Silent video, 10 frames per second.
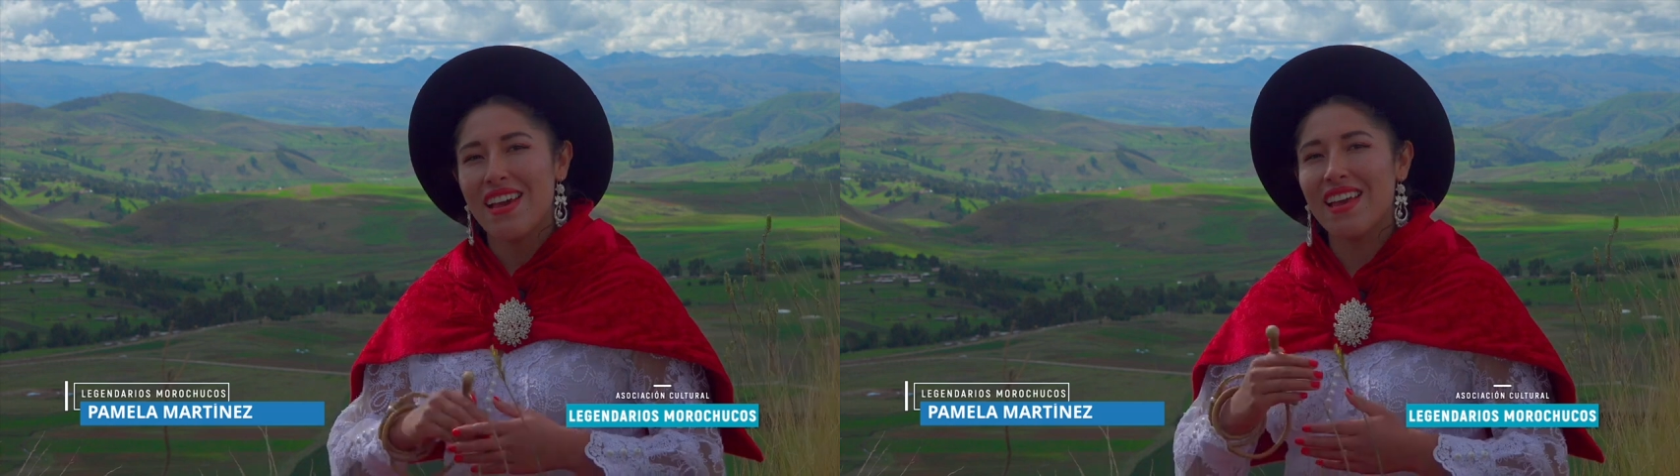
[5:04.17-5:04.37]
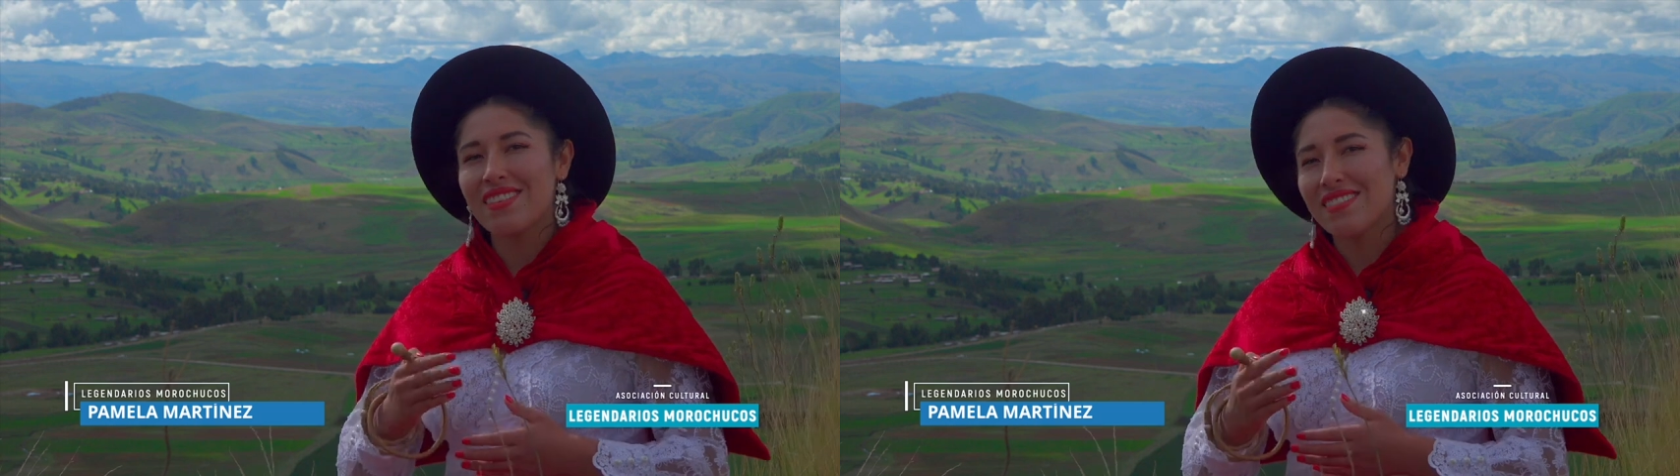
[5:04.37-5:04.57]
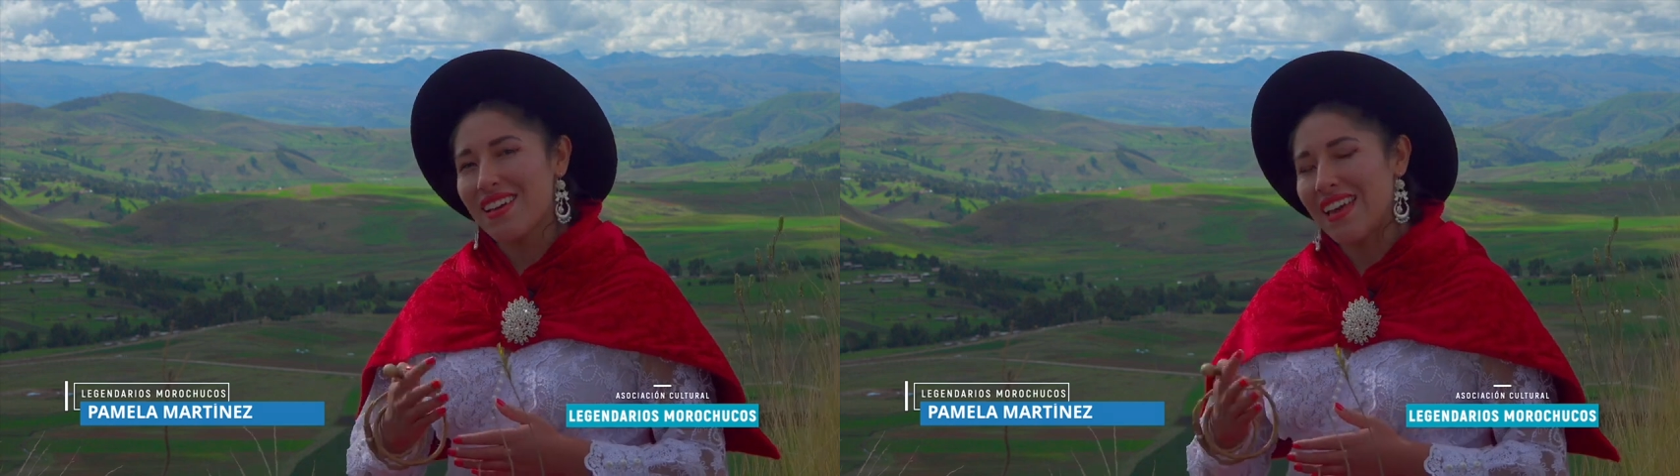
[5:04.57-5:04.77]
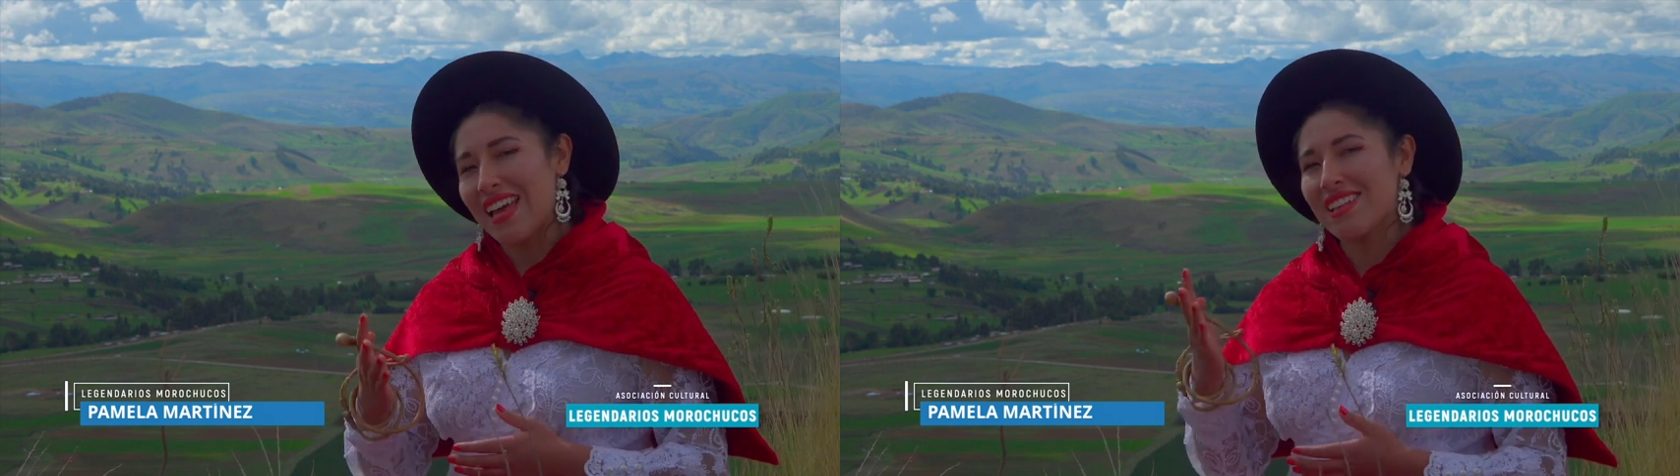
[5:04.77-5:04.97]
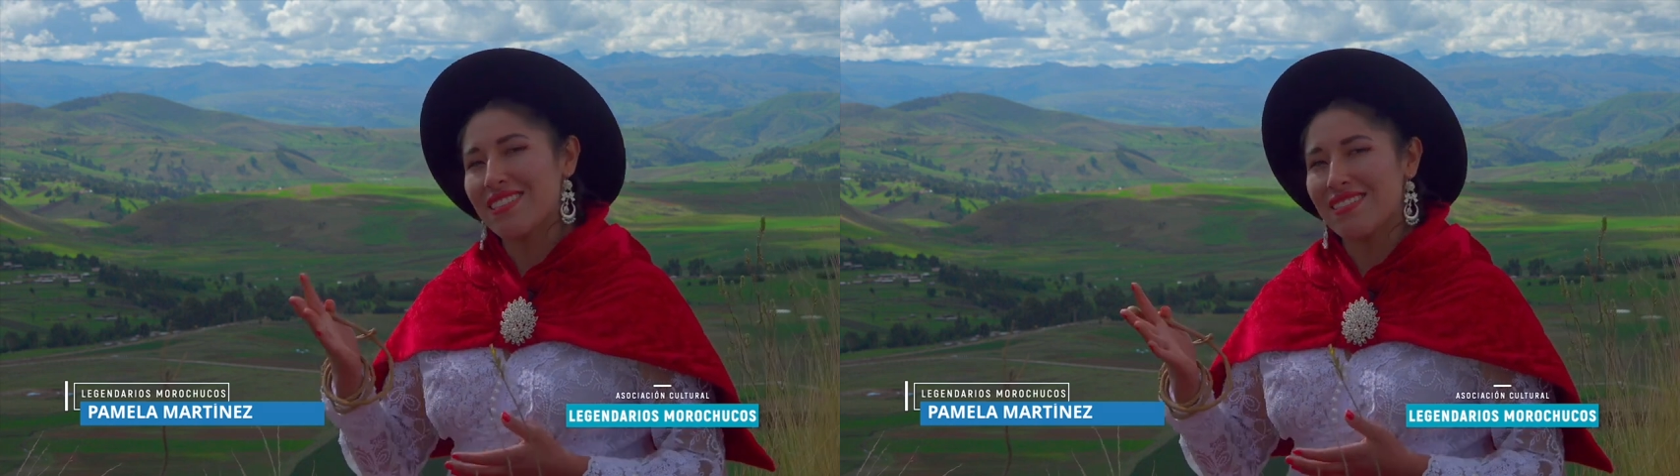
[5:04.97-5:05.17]
este
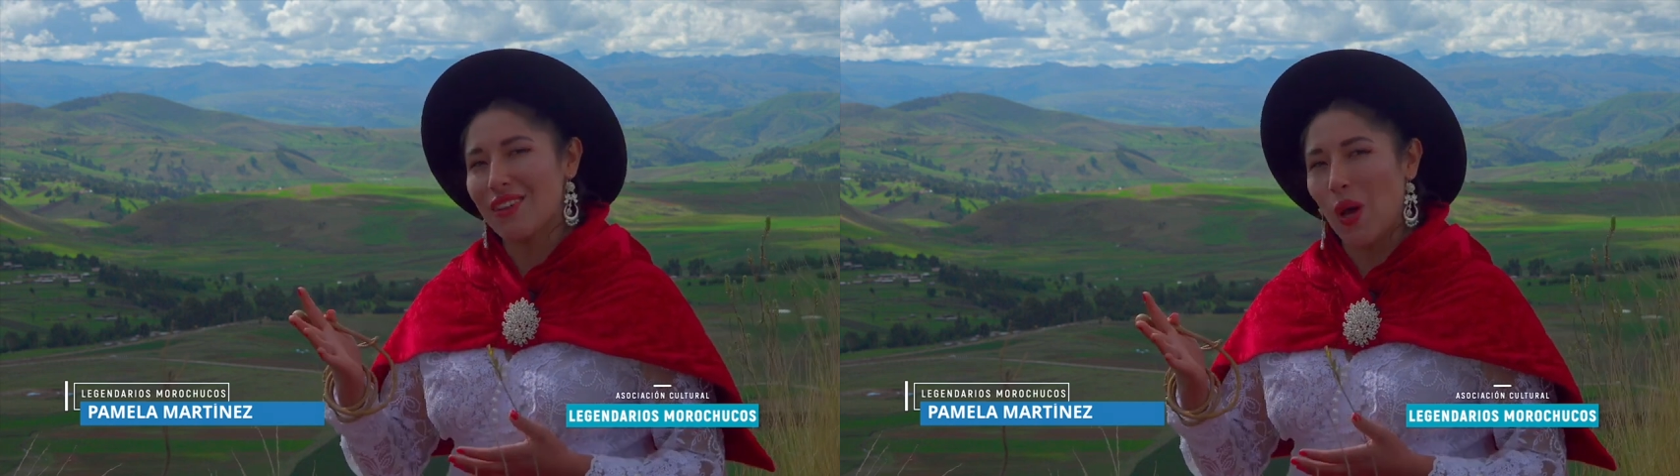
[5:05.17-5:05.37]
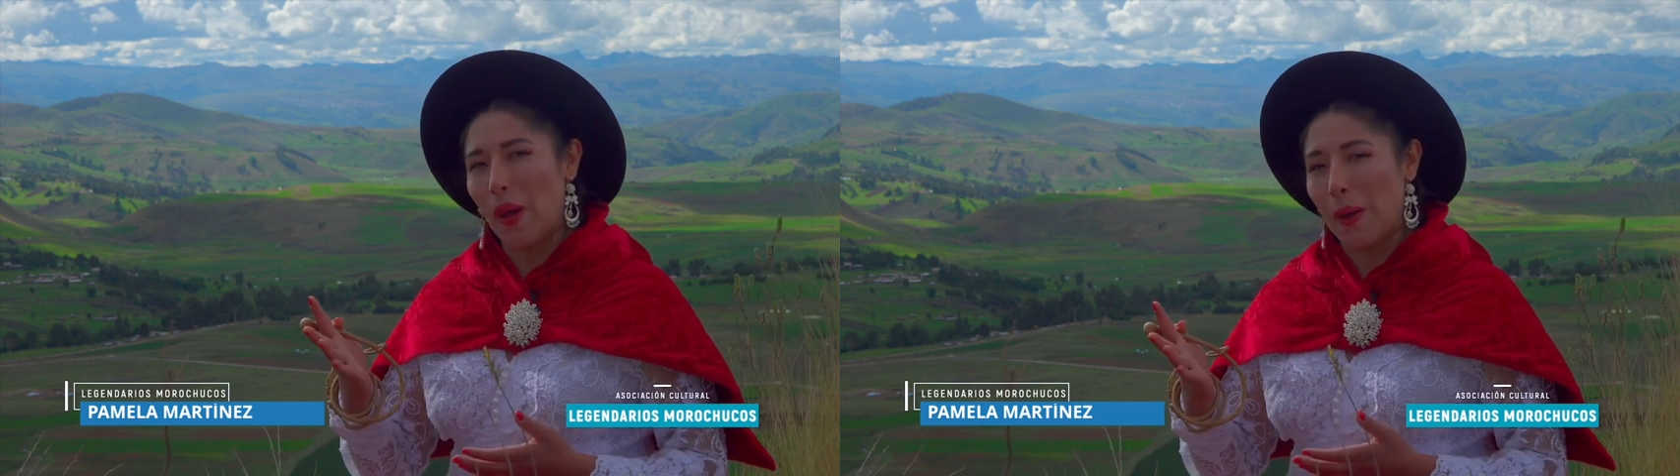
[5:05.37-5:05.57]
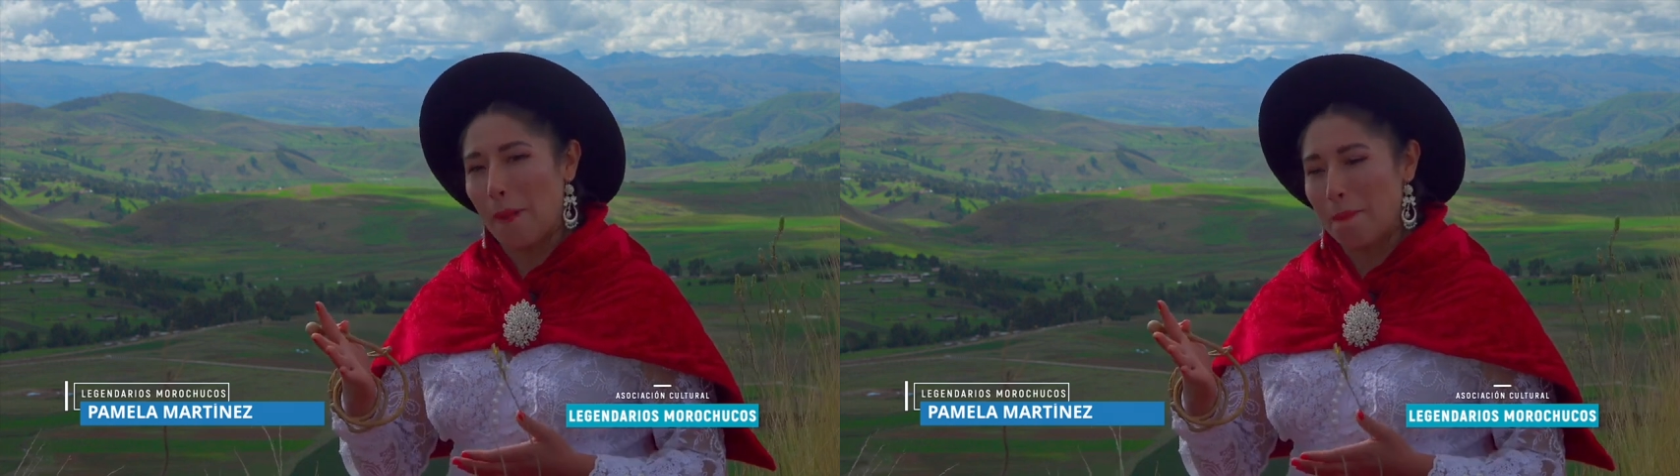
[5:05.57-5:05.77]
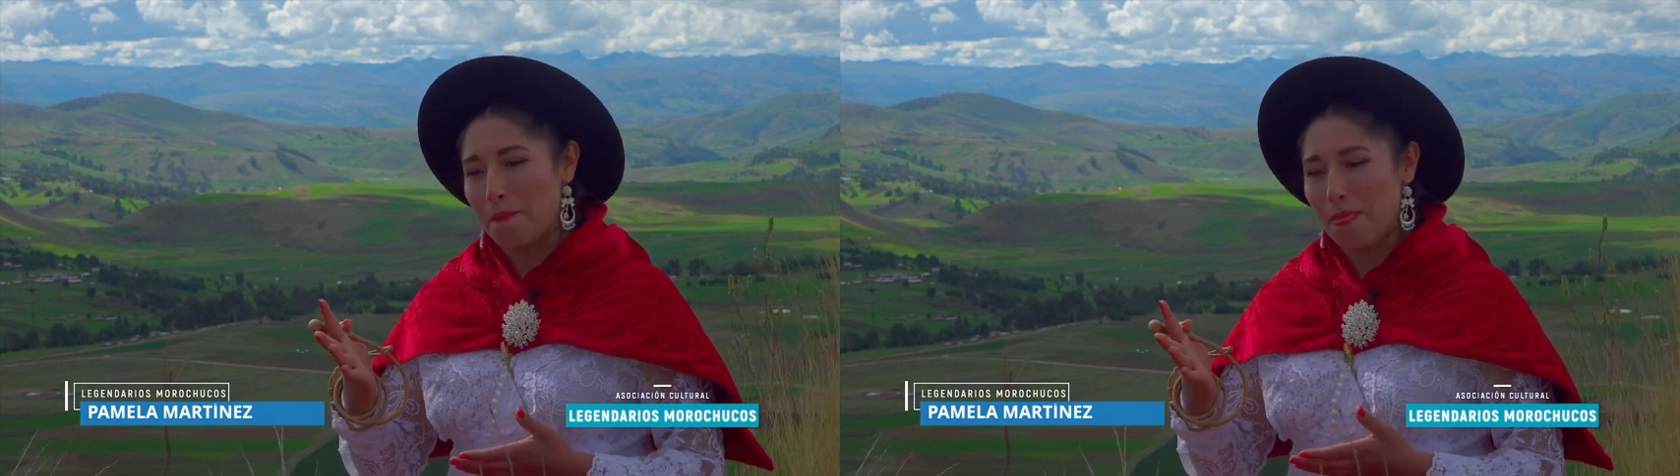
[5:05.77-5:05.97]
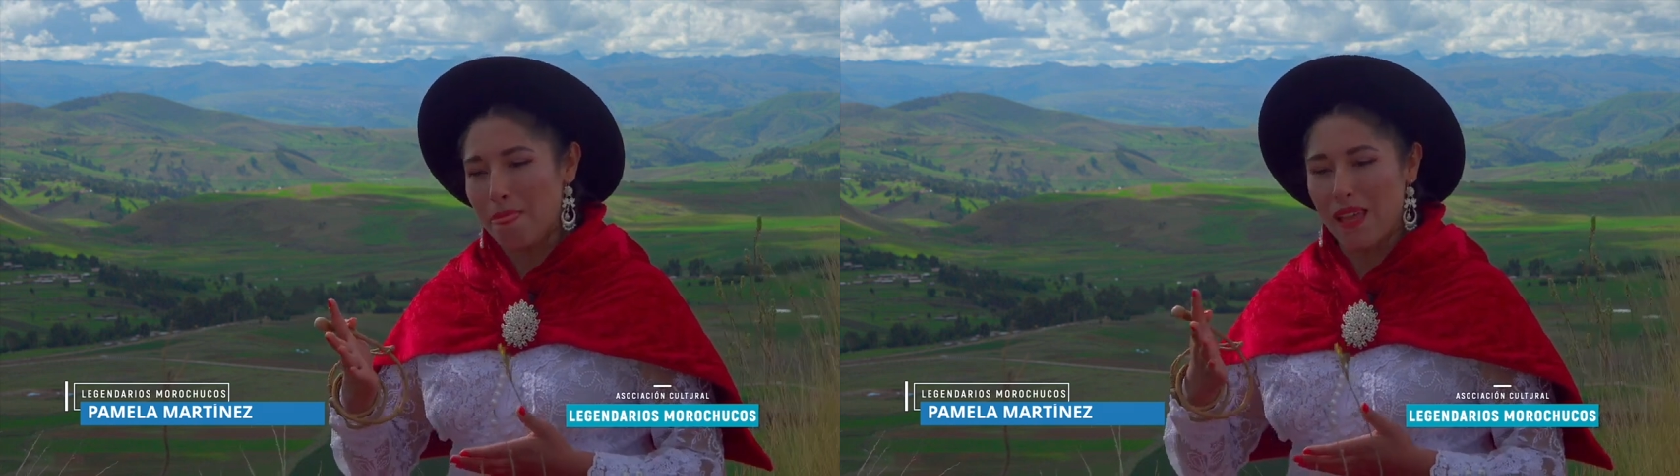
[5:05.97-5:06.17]
es em,